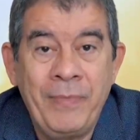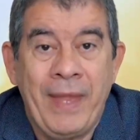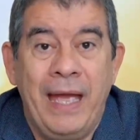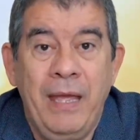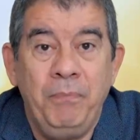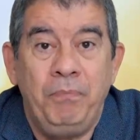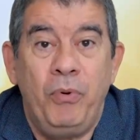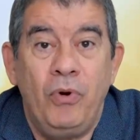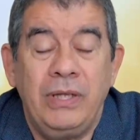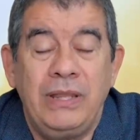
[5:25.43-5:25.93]

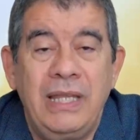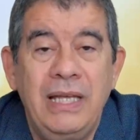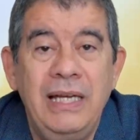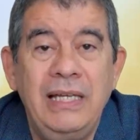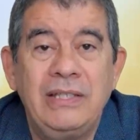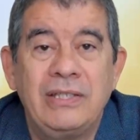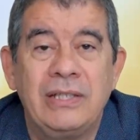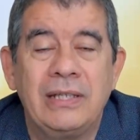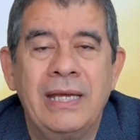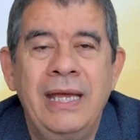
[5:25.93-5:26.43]
É
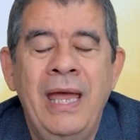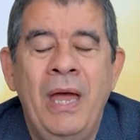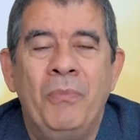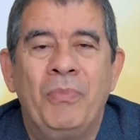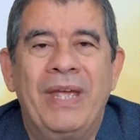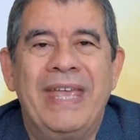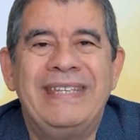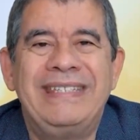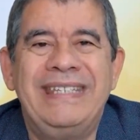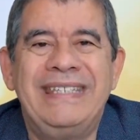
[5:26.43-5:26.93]
importante,
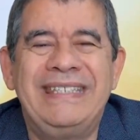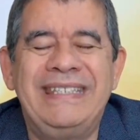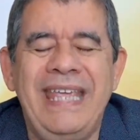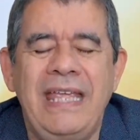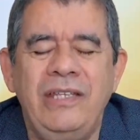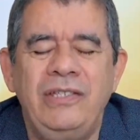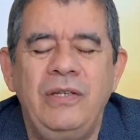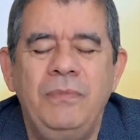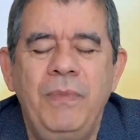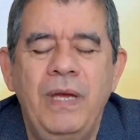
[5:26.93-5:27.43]
porque esse
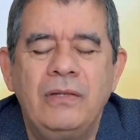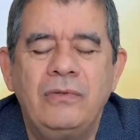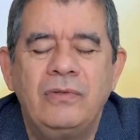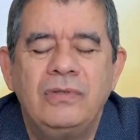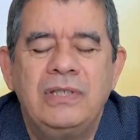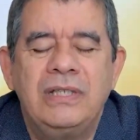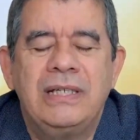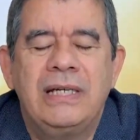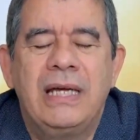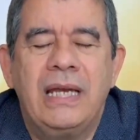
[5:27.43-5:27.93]

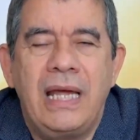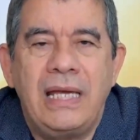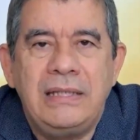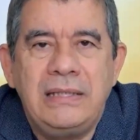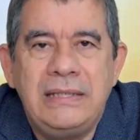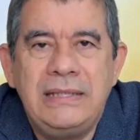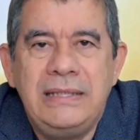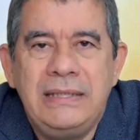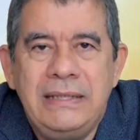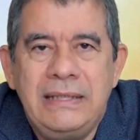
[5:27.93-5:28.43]
sentimento de
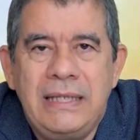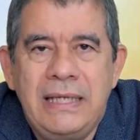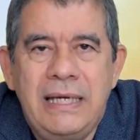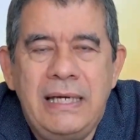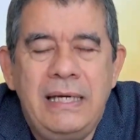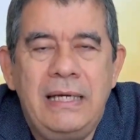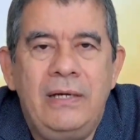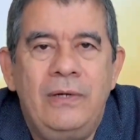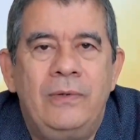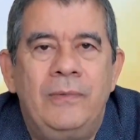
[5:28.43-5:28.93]

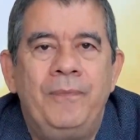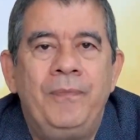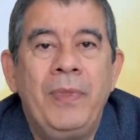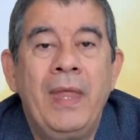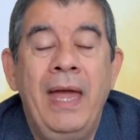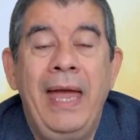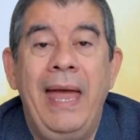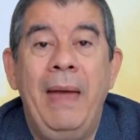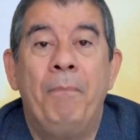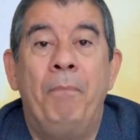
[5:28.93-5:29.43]
gratidão
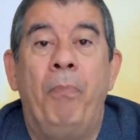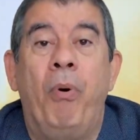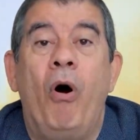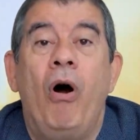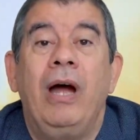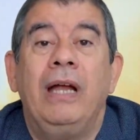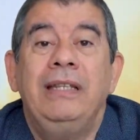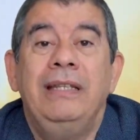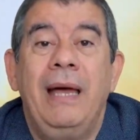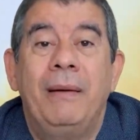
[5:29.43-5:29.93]
é
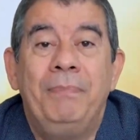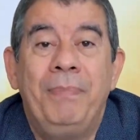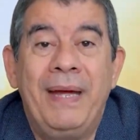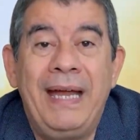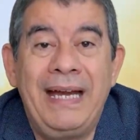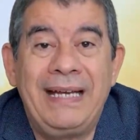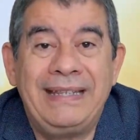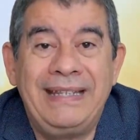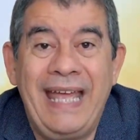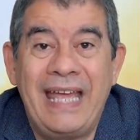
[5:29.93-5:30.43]
porta
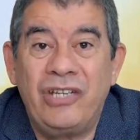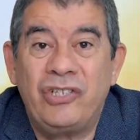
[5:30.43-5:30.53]
aberta,